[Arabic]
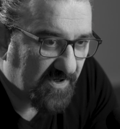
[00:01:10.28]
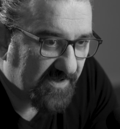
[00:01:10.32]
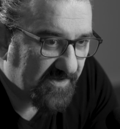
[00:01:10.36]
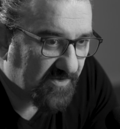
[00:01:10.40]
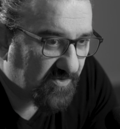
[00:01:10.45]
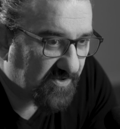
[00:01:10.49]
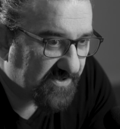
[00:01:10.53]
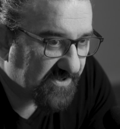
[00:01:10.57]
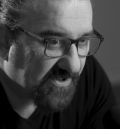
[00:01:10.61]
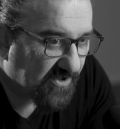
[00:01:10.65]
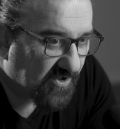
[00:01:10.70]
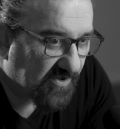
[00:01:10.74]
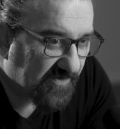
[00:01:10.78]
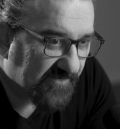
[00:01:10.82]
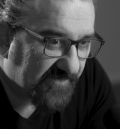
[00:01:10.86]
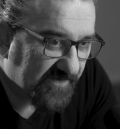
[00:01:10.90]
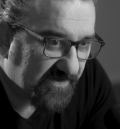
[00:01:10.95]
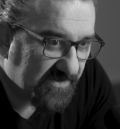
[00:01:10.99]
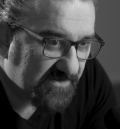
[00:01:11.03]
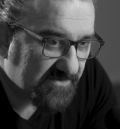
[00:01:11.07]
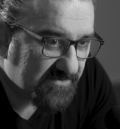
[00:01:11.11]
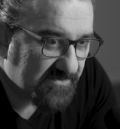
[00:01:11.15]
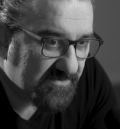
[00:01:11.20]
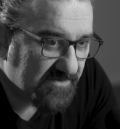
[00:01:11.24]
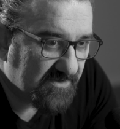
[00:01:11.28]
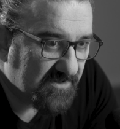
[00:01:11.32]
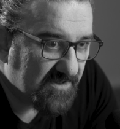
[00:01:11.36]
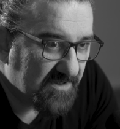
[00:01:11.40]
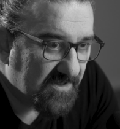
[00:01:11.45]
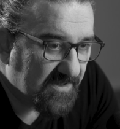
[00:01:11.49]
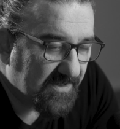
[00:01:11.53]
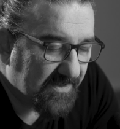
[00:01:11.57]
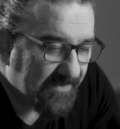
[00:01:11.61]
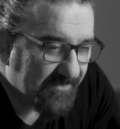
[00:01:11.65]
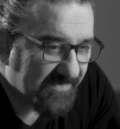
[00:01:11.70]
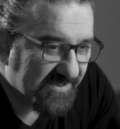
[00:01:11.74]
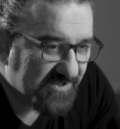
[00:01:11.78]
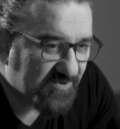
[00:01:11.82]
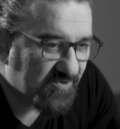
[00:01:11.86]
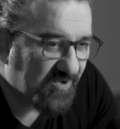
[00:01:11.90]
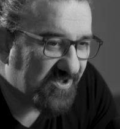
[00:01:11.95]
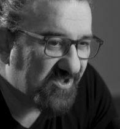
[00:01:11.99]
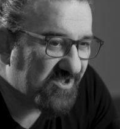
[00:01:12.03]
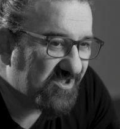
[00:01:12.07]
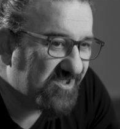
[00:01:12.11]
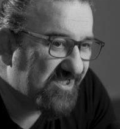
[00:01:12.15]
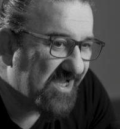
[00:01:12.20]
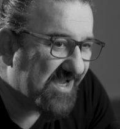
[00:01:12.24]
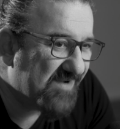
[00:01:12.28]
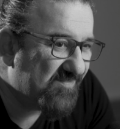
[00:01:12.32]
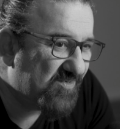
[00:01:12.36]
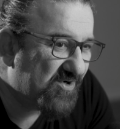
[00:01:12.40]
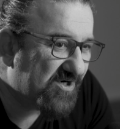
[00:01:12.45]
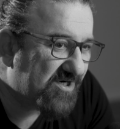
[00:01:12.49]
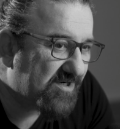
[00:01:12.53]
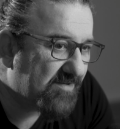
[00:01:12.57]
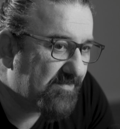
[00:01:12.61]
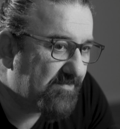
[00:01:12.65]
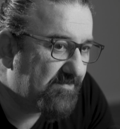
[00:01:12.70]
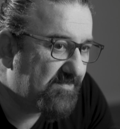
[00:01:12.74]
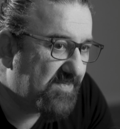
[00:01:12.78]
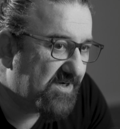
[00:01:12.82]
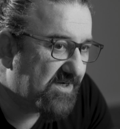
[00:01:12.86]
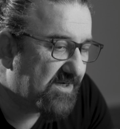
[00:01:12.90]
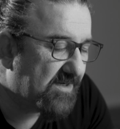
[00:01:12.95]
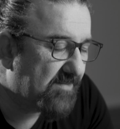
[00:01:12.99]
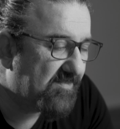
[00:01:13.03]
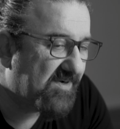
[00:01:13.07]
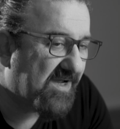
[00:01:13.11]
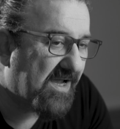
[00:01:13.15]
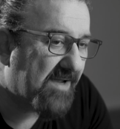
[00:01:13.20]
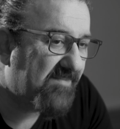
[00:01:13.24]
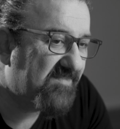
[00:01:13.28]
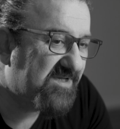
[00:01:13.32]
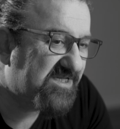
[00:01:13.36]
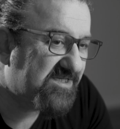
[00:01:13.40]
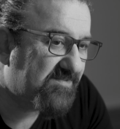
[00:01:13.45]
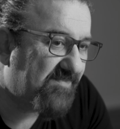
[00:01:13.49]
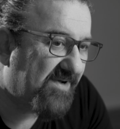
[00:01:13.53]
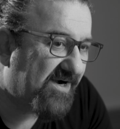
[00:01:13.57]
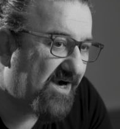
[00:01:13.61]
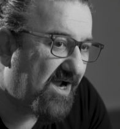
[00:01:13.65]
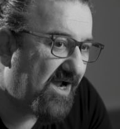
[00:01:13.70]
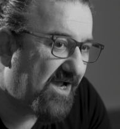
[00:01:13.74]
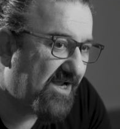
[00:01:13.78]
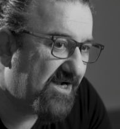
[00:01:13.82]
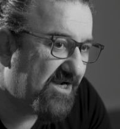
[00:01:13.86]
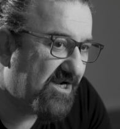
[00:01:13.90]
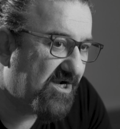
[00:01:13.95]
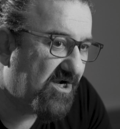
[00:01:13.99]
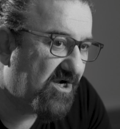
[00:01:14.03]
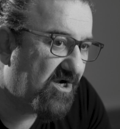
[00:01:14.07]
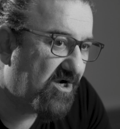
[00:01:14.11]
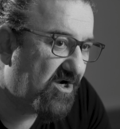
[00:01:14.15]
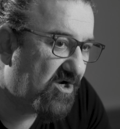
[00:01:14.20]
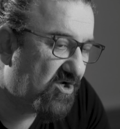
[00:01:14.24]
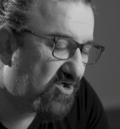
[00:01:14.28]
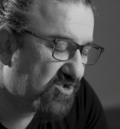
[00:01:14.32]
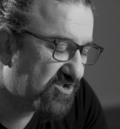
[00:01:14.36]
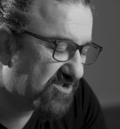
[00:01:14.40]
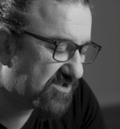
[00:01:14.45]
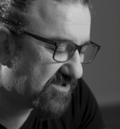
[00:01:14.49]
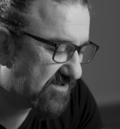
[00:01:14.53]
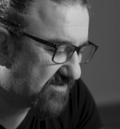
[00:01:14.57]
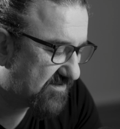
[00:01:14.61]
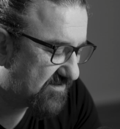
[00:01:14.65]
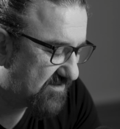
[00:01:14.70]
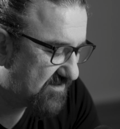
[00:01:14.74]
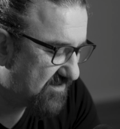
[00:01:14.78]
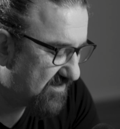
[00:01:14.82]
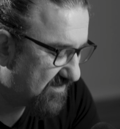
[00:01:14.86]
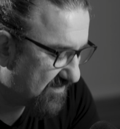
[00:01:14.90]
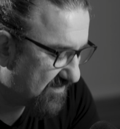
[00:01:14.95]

وهذا كلنا نعرفه بس هو ديمر بخمس مراحل الحزن